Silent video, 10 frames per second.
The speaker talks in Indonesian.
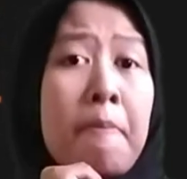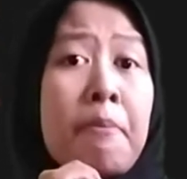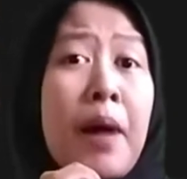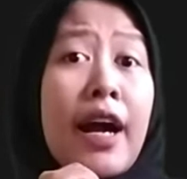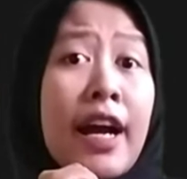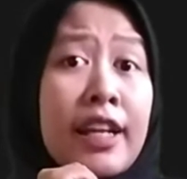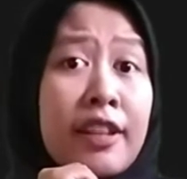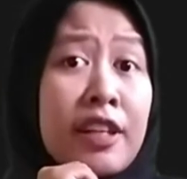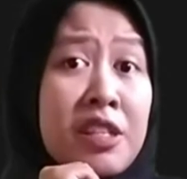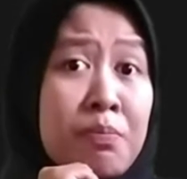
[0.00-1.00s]

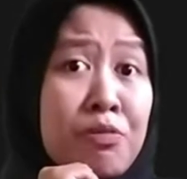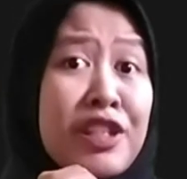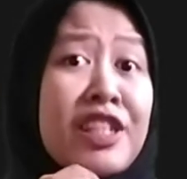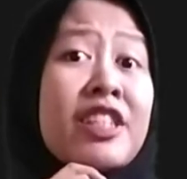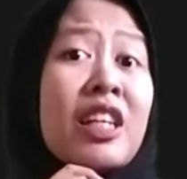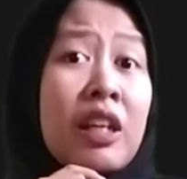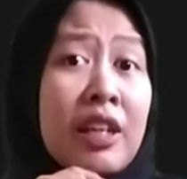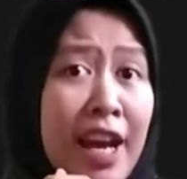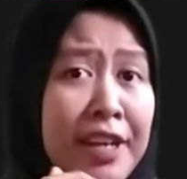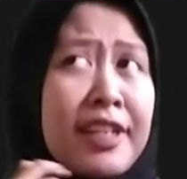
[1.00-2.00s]
makanan tersebut
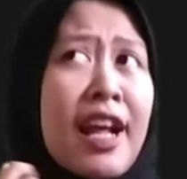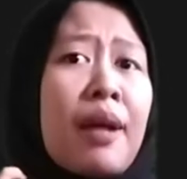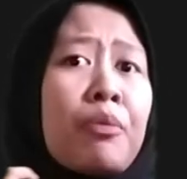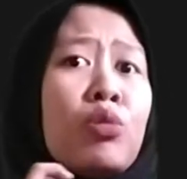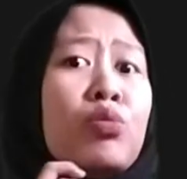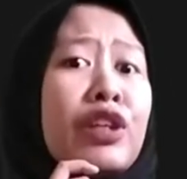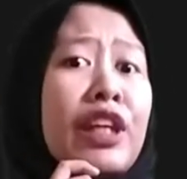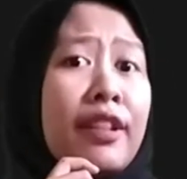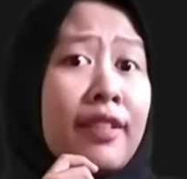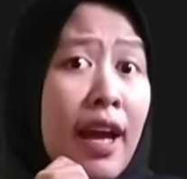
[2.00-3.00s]
dicerna di dalam tubuh
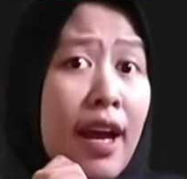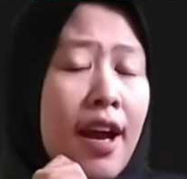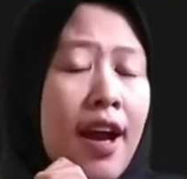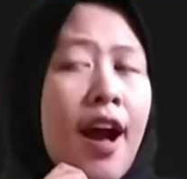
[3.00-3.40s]
kita?